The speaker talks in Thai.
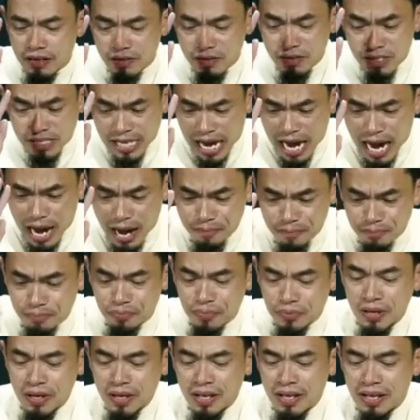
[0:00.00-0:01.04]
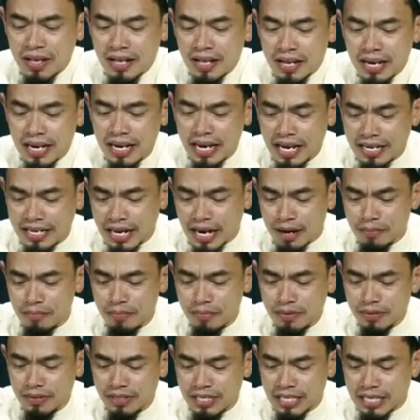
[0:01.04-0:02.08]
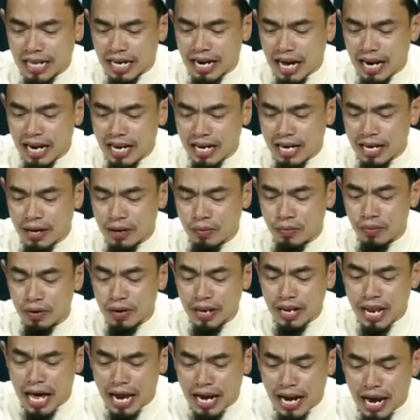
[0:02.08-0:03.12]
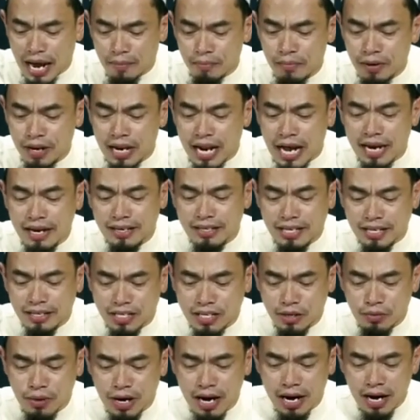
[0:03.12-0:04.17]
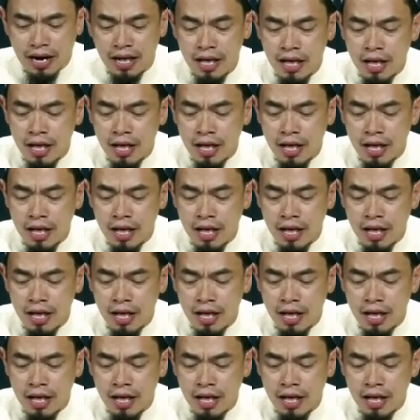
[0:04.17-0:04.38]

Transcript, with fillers: 3นะครับที่ท่านอาลีแนะนำนั่นก็คือว่า